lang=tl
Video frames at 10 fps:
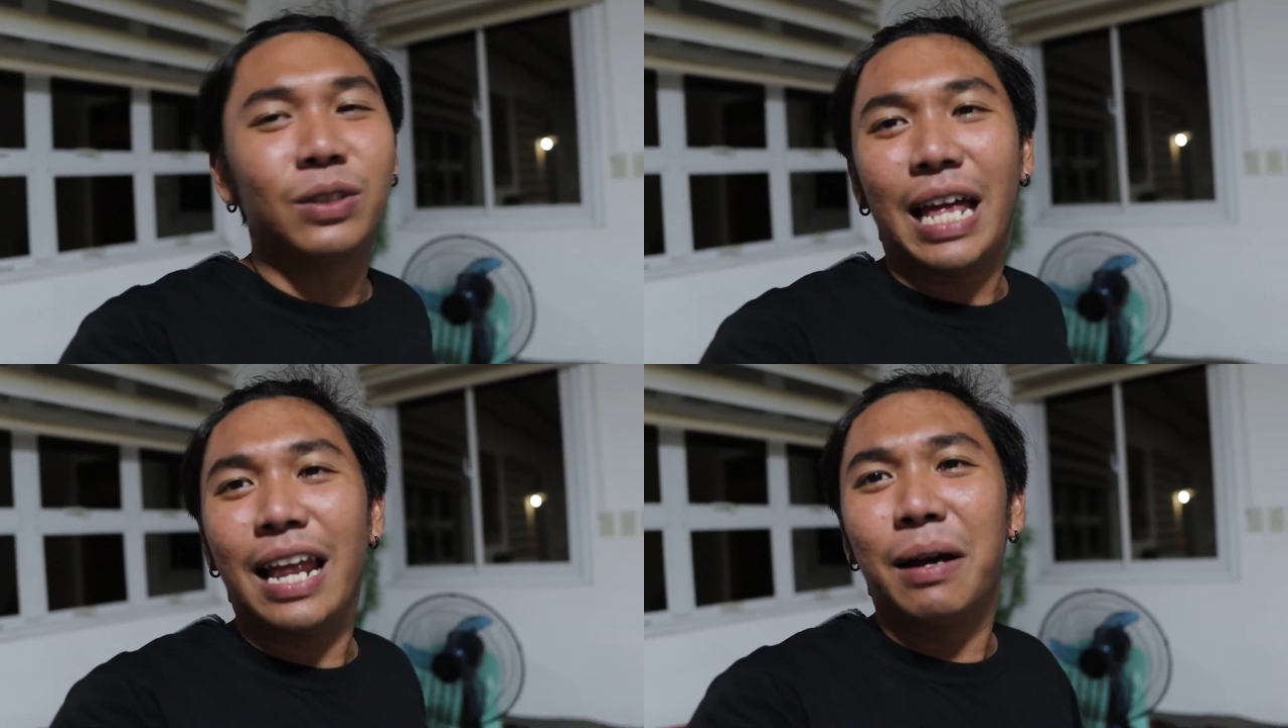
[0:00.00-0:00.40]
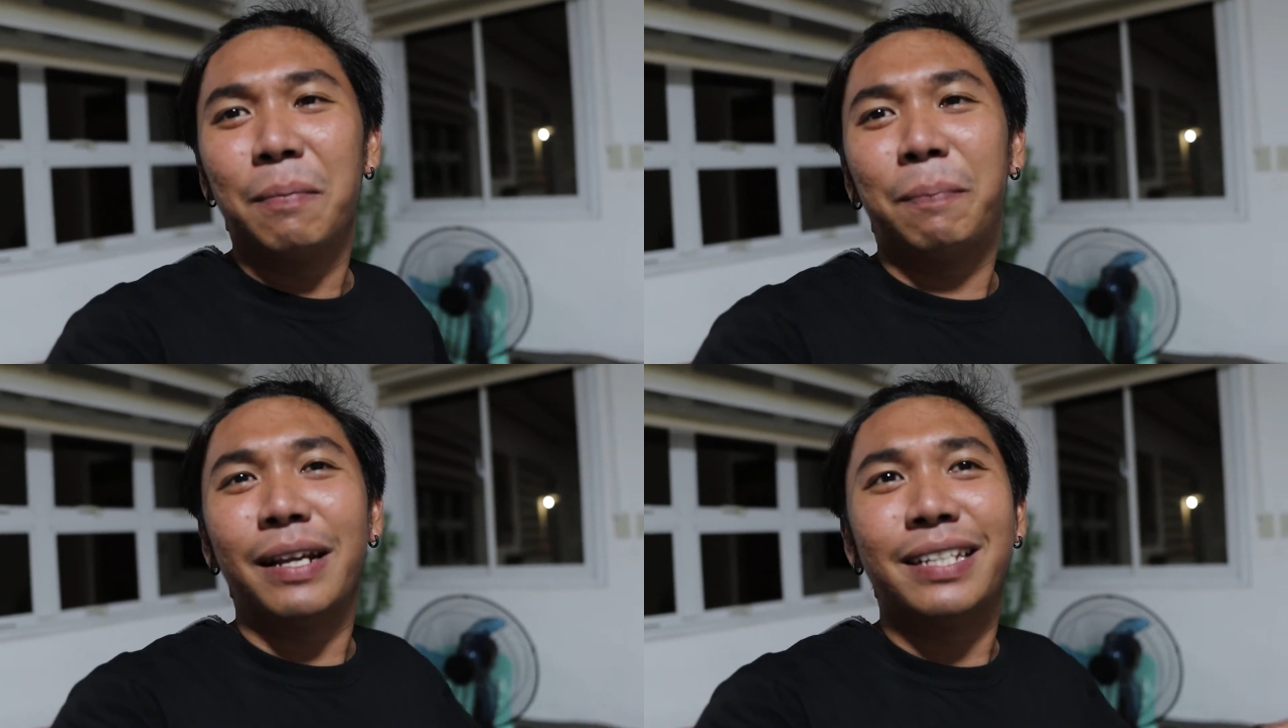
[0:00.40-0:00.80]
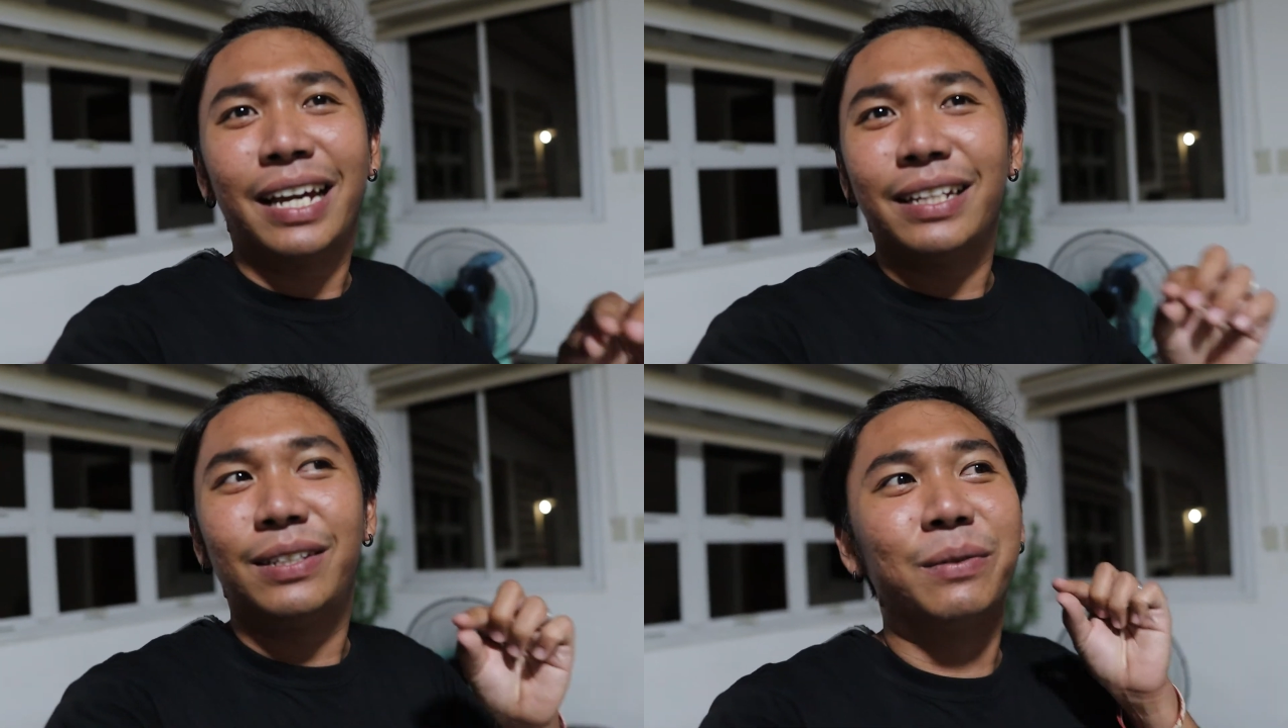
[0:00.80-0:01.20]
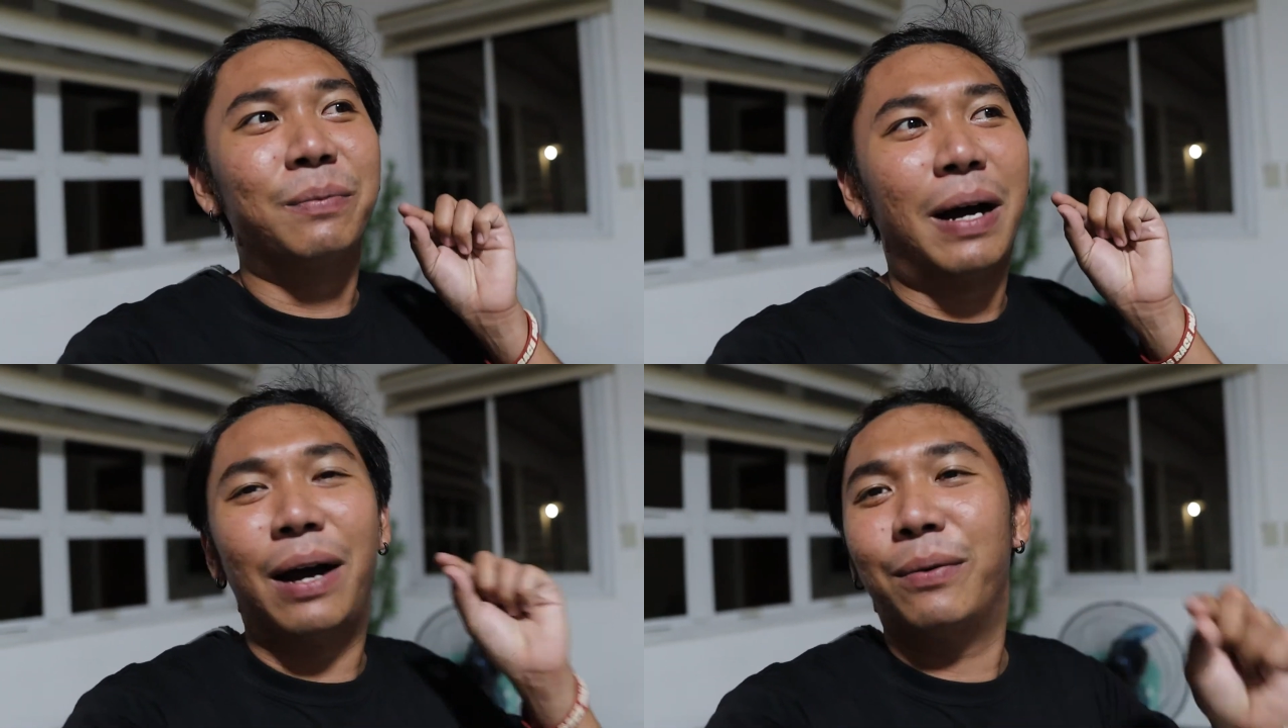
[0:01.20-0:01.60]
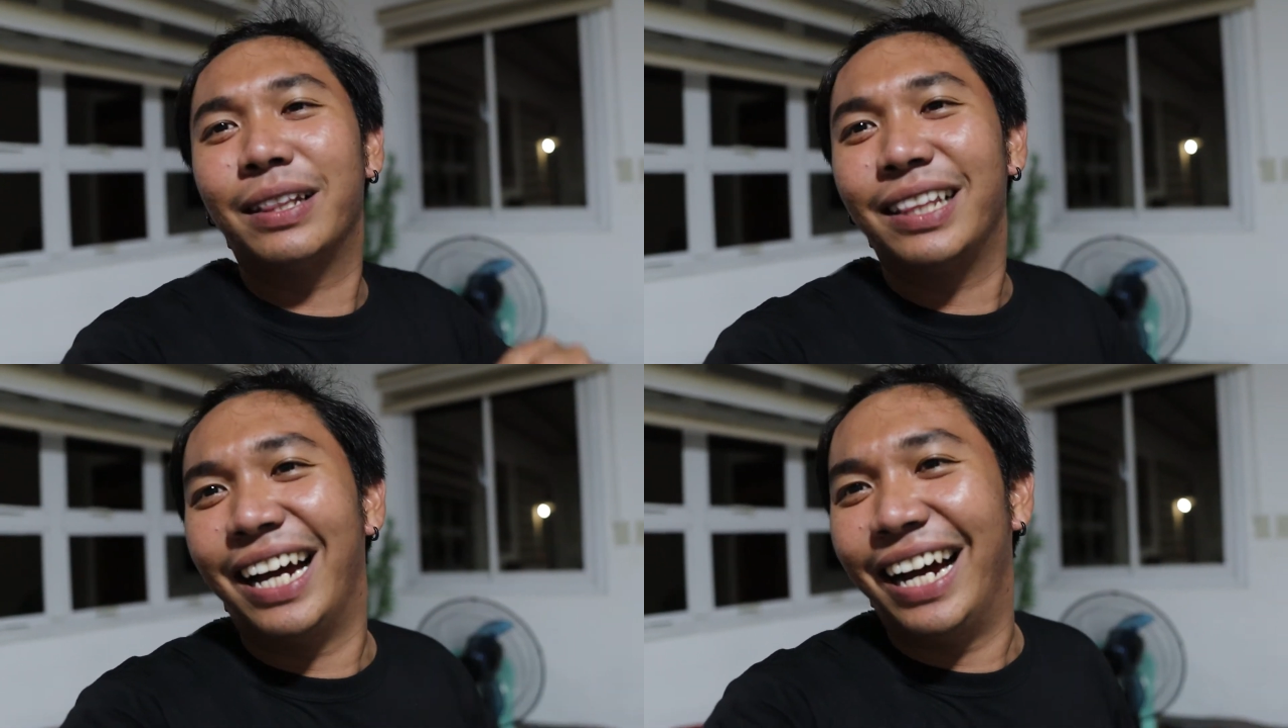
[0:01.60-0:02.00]
talagang precise yung
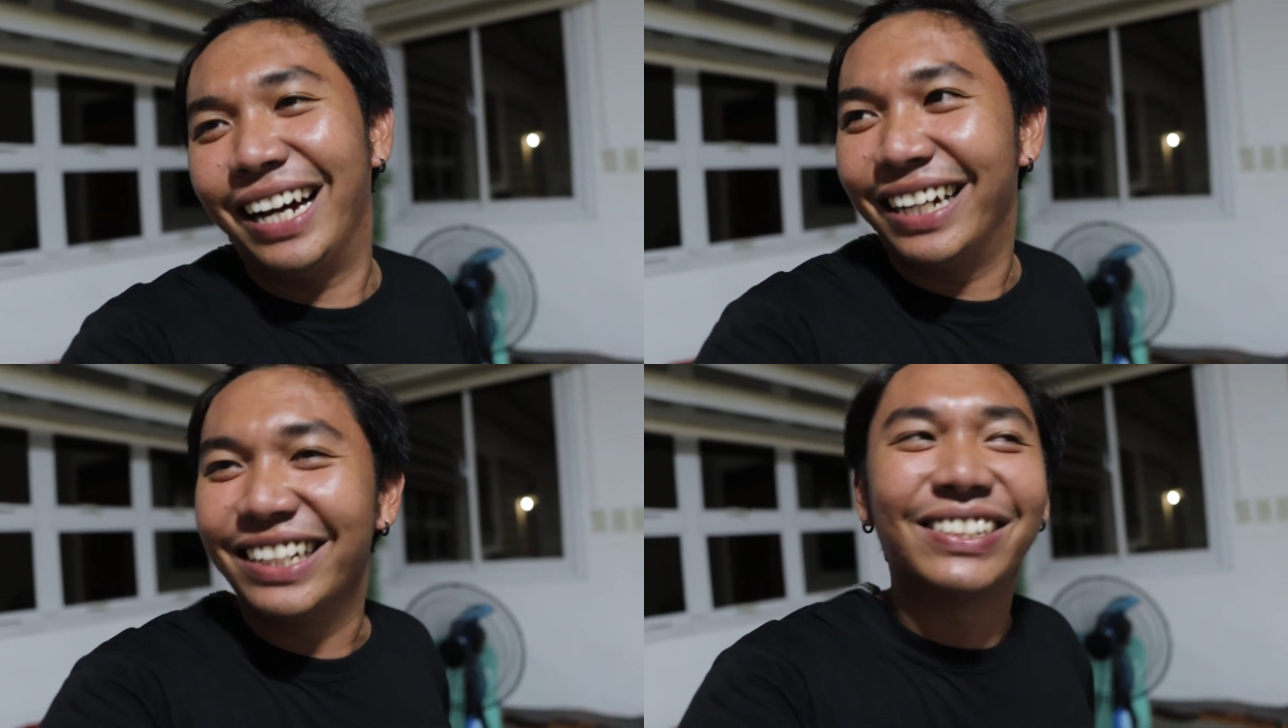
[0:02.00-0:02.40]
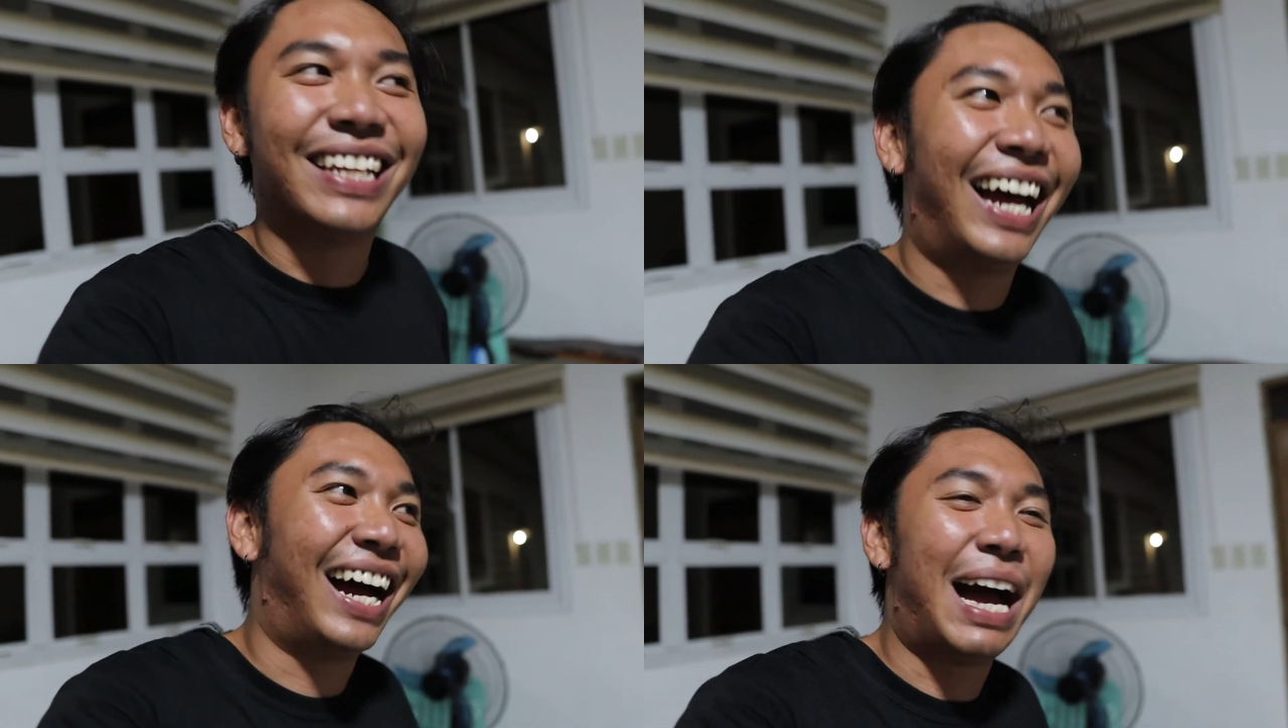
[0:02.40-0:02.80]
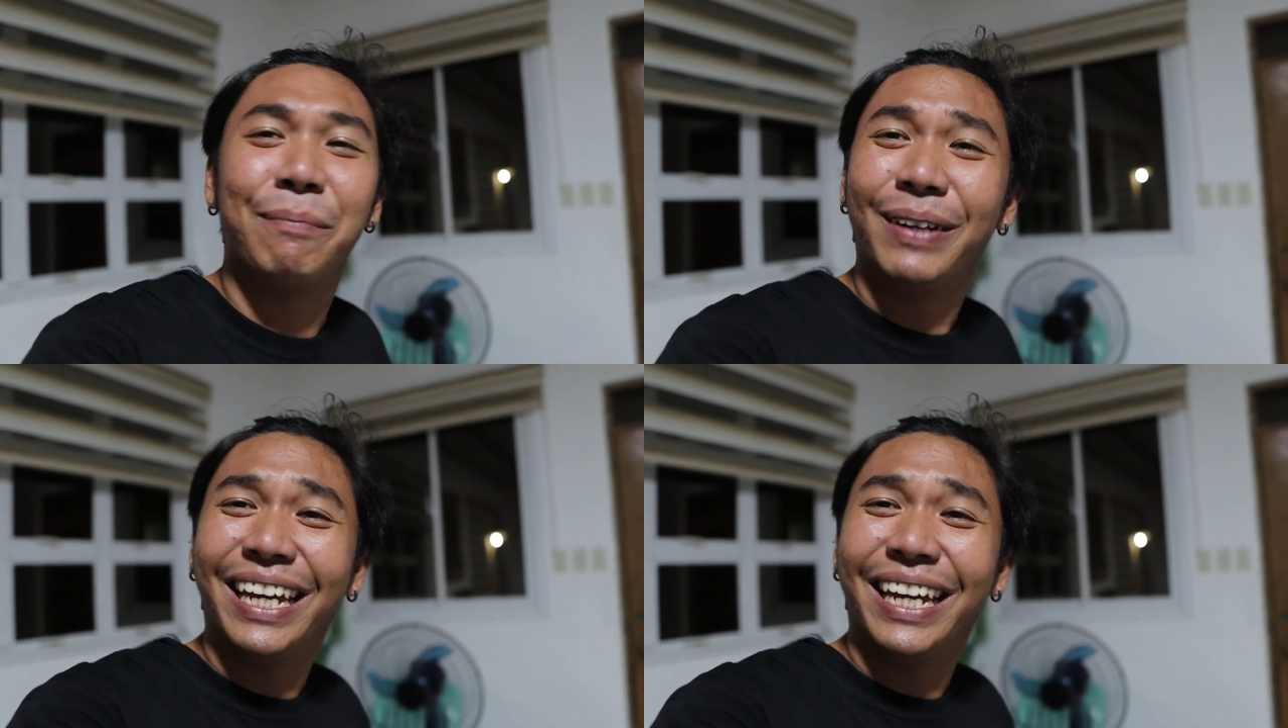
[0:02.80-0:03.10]
bawat uh, yung sa cam